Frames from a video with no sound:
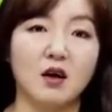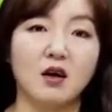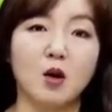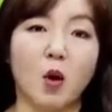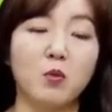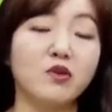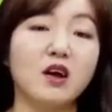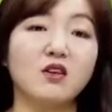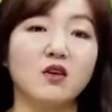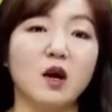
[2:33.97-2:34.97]
그럼
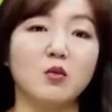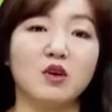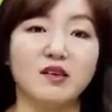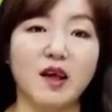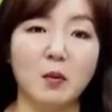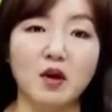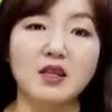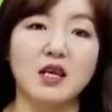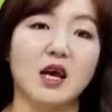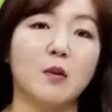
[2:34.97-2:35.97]
업무상 저작물의 세
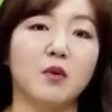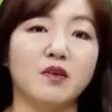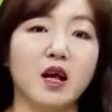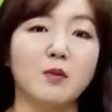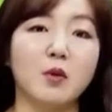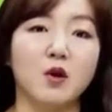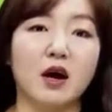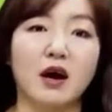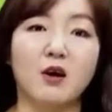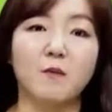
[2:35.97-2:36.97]
번째 한번
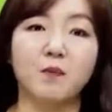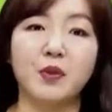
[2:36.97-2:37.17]
살펴볼까요?